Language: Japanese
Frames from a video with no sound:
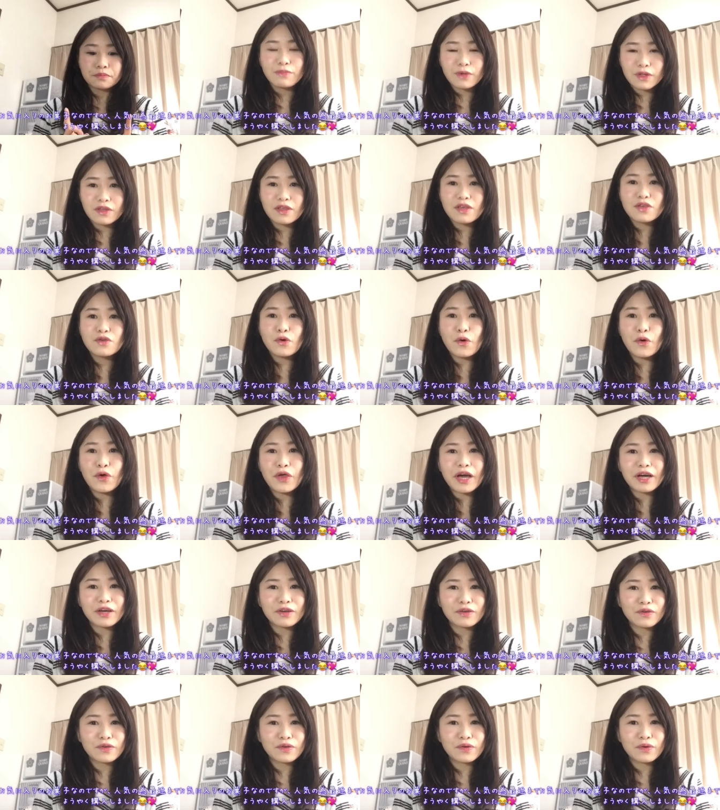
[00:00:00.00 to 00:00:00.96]
またよう
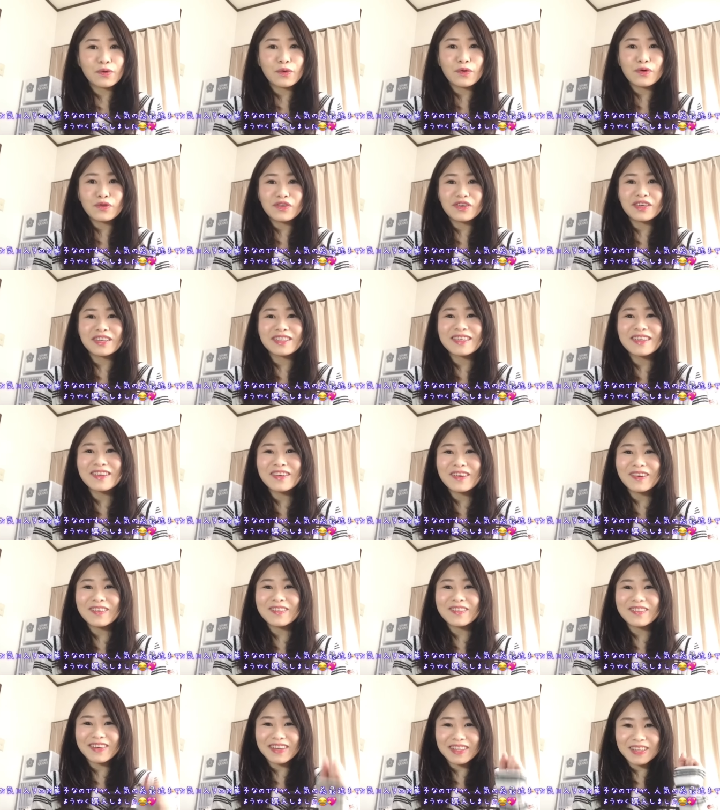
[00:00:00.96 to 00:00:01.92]
やく購入する
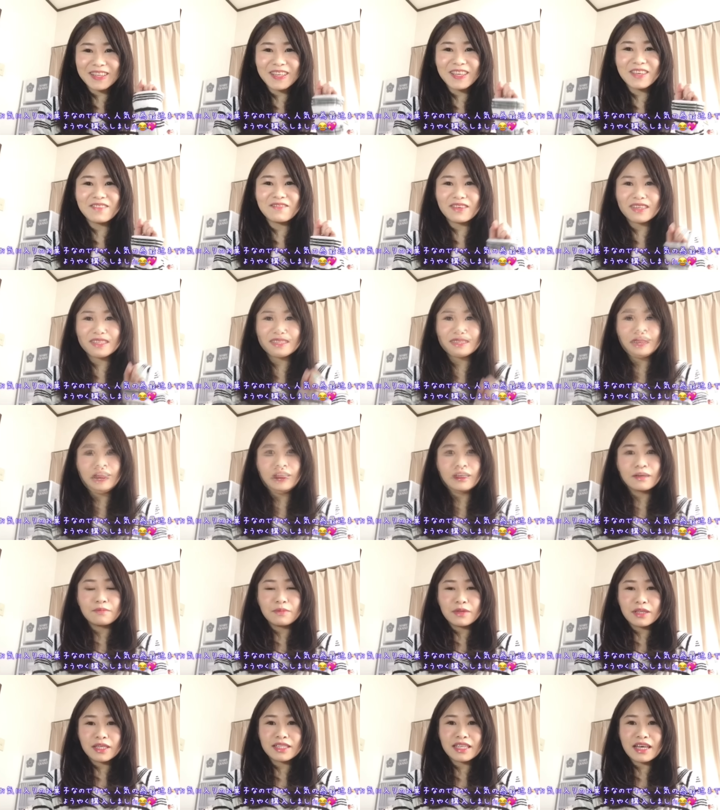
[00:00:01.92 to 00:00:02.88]
ことができました
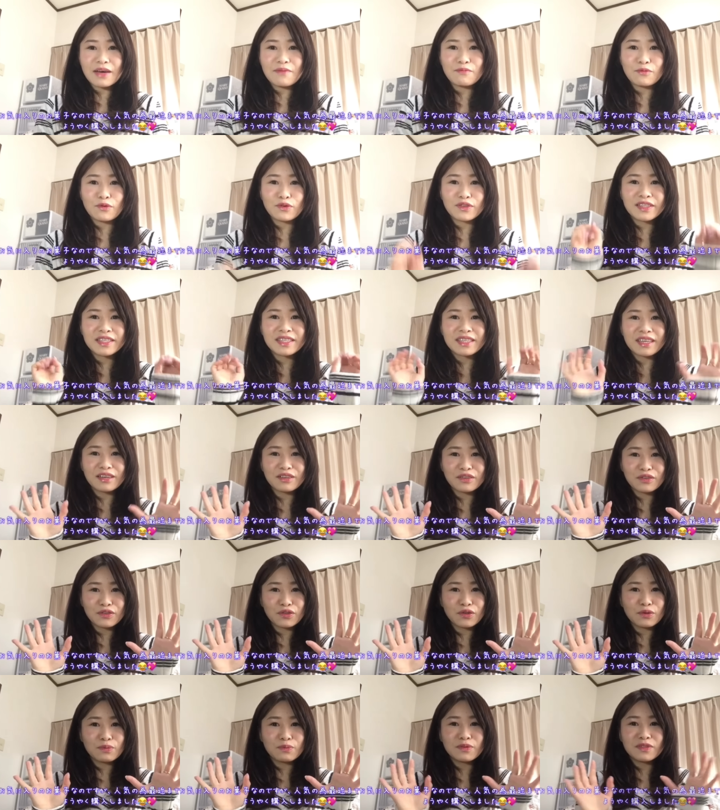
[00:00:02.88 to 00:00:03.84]
ら皆さんもお近
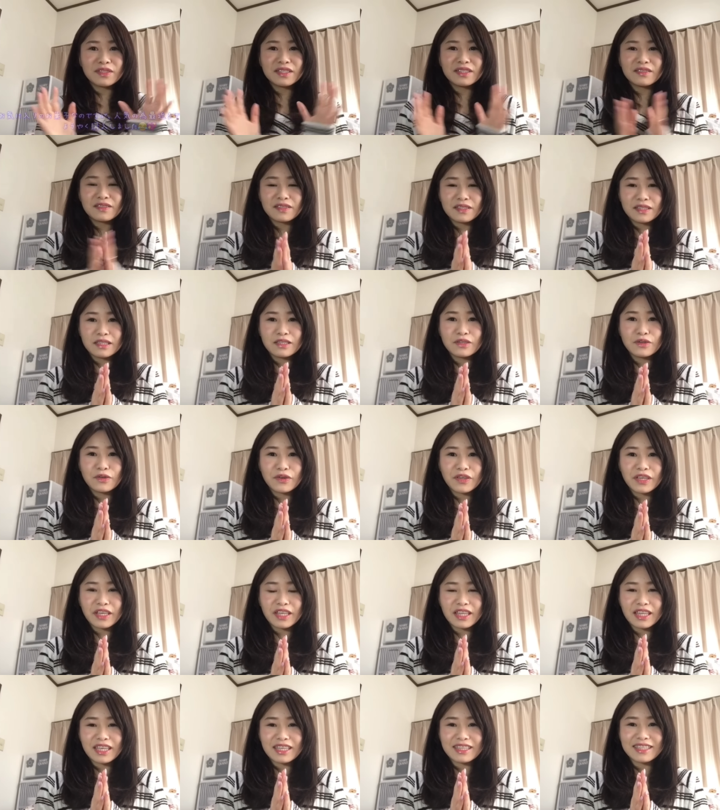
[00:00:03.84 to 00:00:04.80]
くの無印良
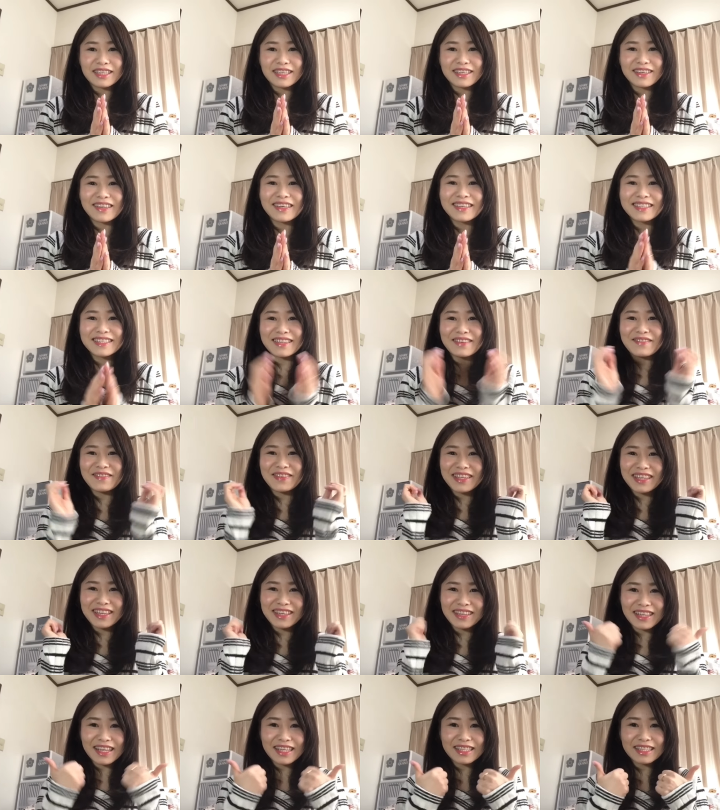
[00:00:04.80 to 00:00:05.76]
品でチェックしてみ
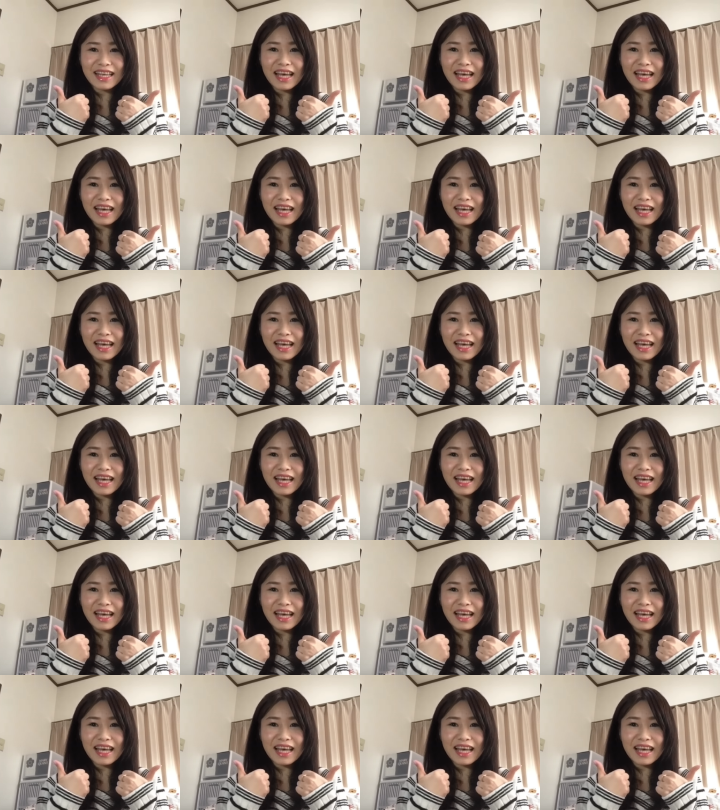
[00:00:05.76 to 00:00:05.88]
てくだ